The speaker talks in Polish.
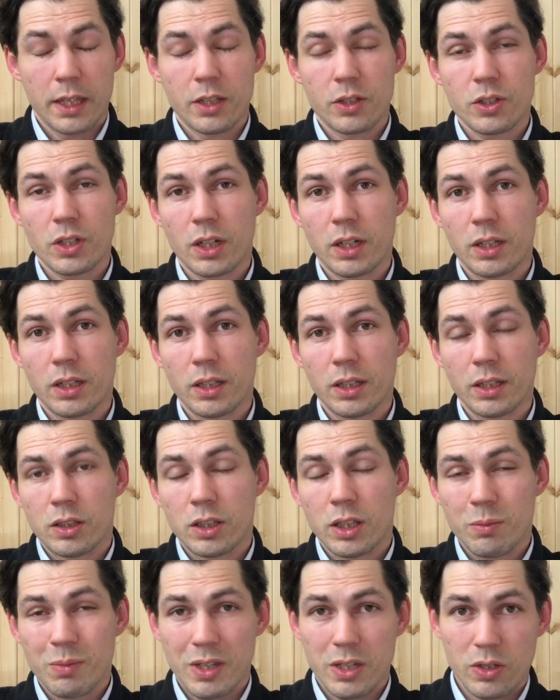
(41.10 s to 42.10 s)
jeżeli
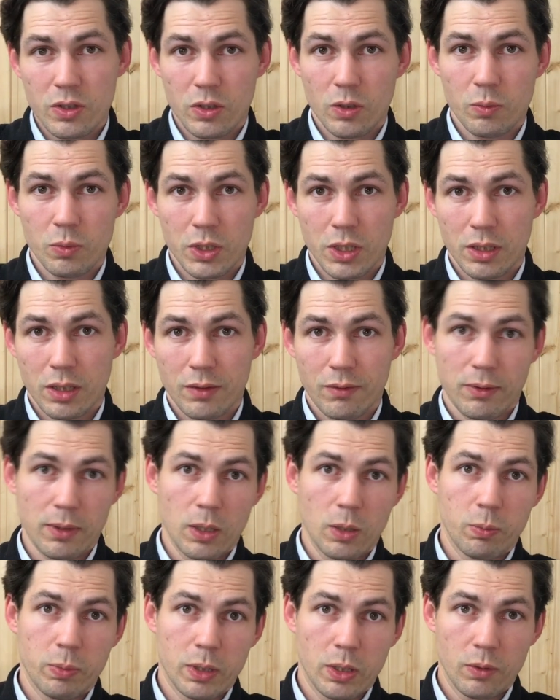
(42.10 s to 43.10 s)
nie mieszczą się
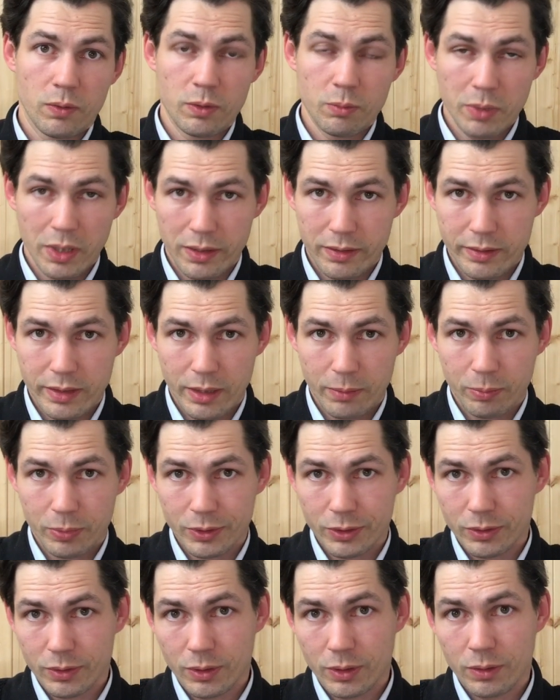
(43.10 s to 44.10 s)
deweloperowi miejsca
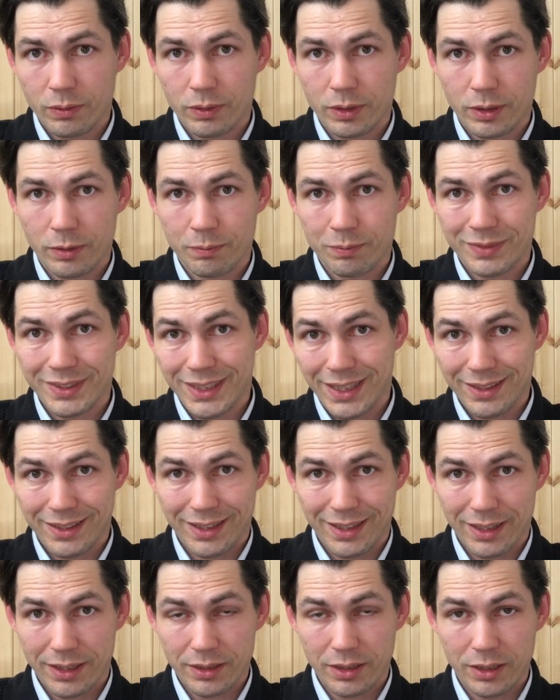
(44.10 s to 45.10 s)
postojowe na
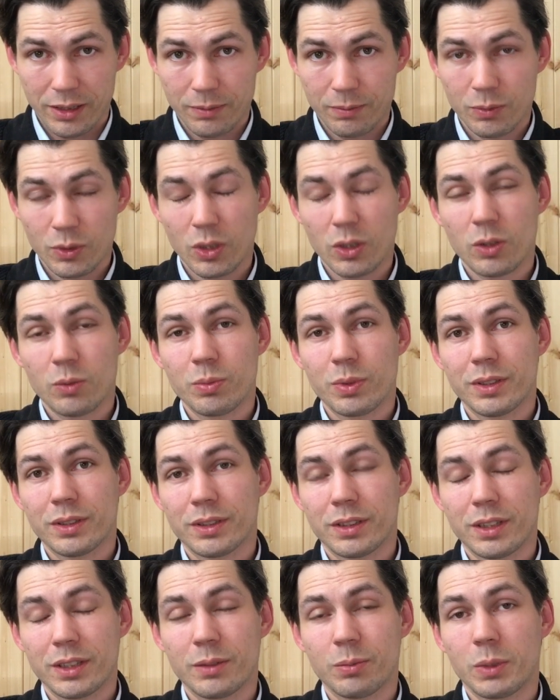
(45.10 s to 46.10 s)
terenie, to robi z
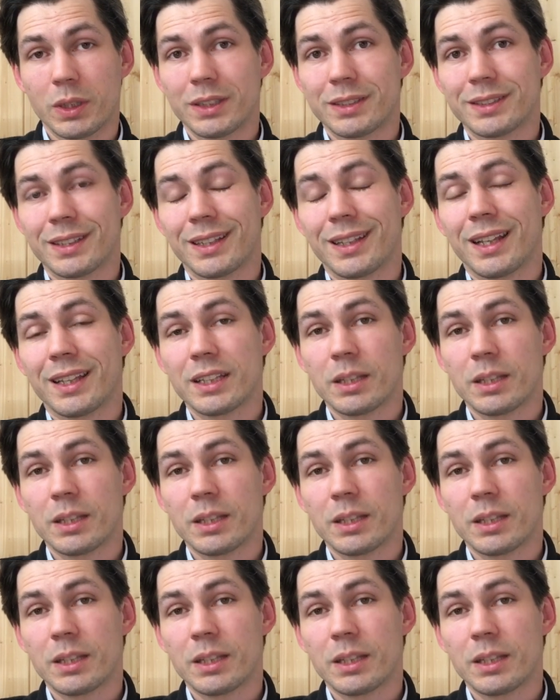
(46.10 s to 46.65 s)
nich miejsca dla